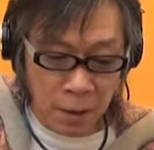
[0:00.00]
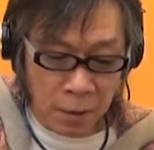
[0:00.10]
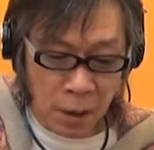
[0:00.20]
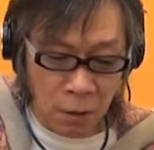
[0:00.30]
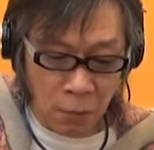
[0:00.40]

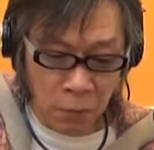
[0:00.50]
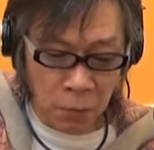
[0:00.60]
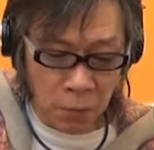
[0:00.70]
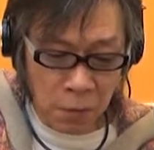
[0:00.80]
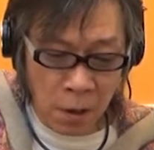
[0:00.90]
さあここ
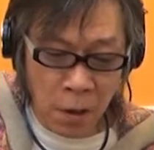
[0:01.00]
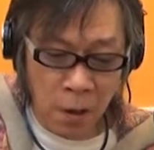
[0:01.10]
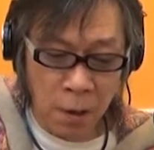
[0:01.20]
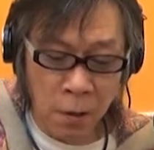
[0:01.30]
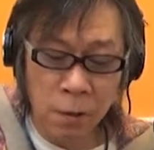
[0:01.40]
の、
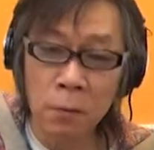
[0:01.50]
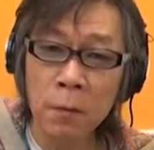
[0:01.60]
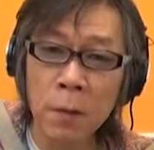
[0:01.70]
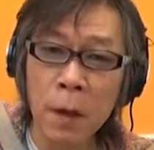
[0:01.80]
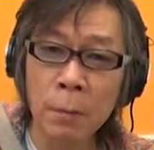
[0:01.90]

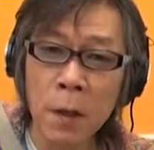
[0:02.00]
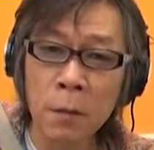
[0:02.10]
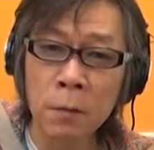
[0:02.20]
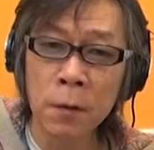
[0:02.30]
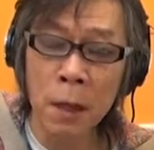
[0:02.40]

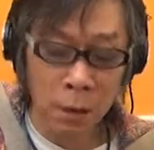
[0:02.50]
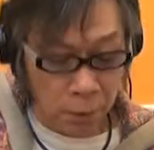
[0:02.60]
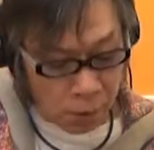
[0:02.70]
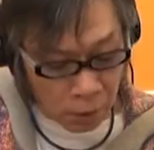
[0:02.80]
ハンマリング 3